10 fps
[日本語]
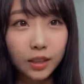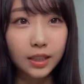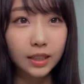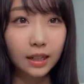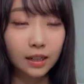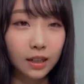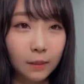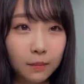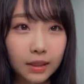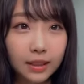と時間が
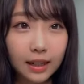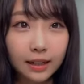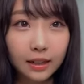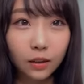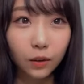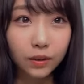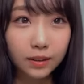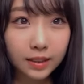あんまりないけど